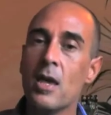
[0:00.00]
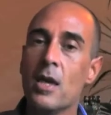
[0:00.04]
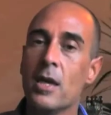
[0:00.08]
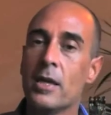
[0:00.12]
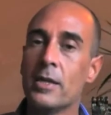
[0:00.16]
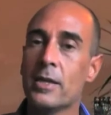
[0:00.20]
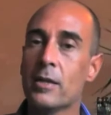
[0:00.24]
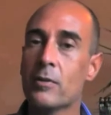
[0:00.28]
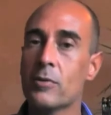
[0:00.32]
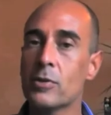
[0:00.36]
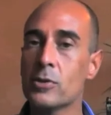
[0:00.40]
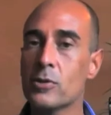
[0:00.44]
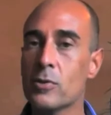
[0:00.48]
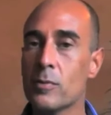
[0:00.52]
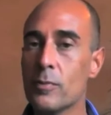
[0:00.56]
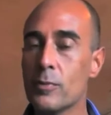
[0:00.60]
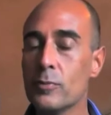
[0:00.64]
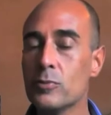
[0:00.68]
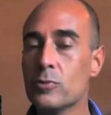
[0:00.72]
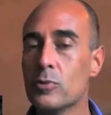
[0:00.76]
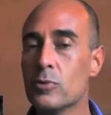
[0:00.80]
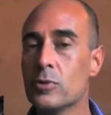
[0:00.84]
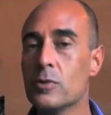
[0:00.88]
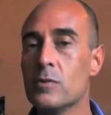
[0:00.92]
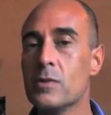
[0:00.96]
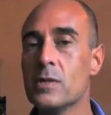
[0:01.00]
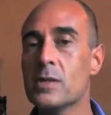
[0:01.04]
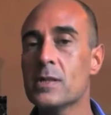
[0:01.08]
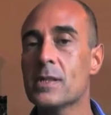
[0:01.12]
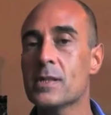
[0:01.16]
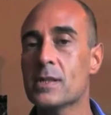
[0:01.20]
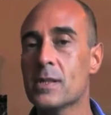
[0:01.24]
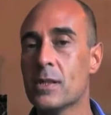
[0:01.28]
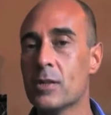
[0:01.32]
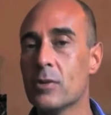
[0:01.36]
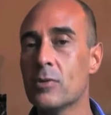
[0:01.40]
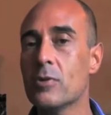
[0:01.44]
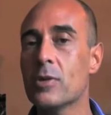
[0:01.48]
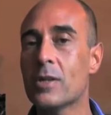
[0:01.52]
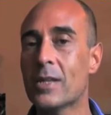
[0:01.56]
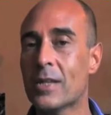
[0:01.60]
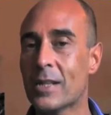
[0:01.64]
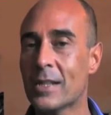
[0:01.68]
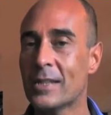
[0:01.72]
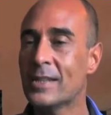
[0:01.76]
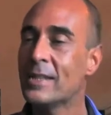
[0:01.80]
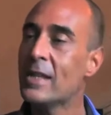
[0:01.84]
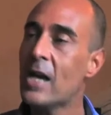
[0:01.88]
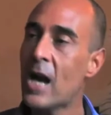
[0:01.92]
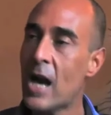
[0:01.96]
e da questo punto di vista se noi
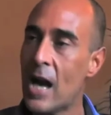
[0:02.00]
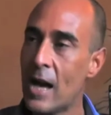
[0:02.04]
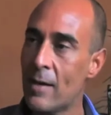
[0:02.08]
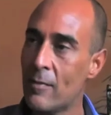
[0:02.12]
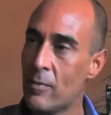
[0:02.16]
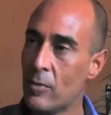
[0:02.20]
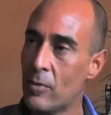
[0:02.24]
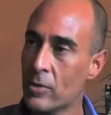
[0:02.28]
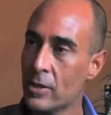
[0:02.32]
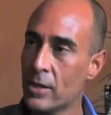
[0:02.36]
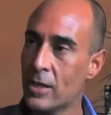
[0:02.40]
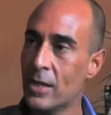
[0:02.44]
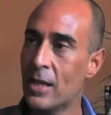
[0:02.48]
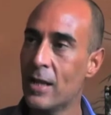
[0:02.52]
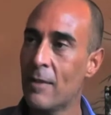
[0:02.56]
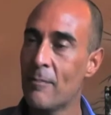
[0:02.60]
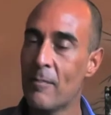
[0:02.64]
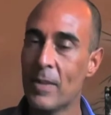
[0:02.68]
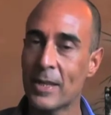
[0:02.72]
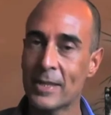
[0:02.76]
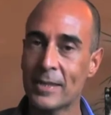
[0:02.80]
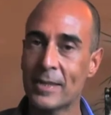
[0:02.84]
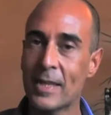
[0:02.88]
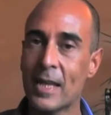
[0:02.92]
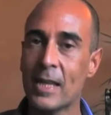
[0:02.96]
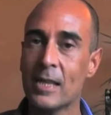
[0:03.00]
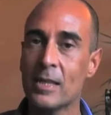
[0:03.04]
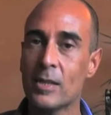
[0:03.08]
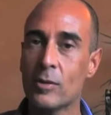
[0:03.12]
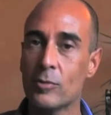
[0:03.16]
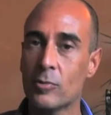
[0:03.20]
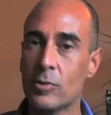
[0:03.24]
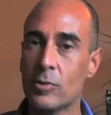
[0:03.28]
crediamo che la battaglia